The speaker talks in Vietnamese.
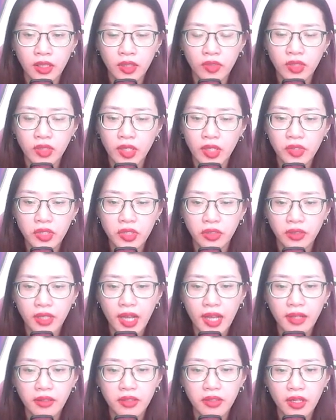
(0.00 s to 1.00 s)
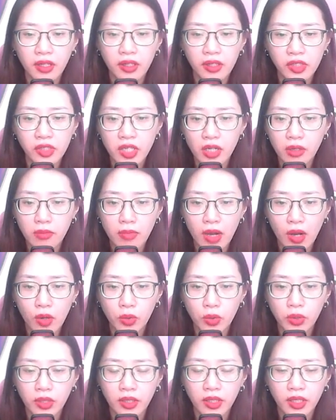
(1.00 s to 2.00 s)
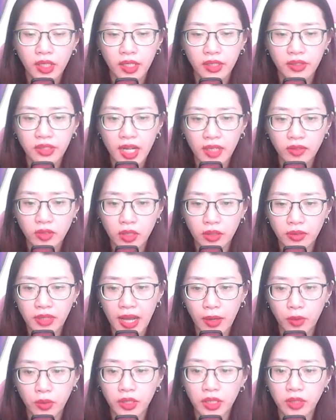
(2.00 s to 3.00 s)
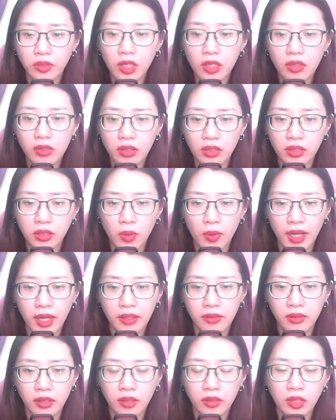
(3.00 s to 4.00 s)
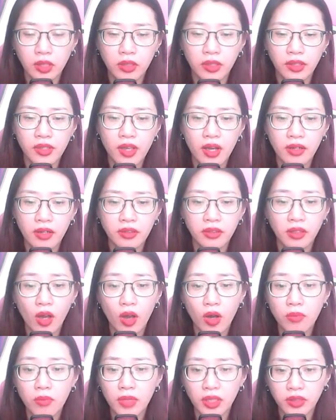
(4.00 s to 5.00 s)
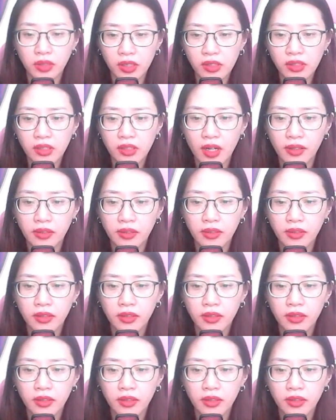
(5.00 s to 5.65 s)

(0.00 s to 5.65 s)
Chiến trường các nơi rất mau hiện ra từng đạo khí tức cường hoành, thường nhân khó mà tới gần.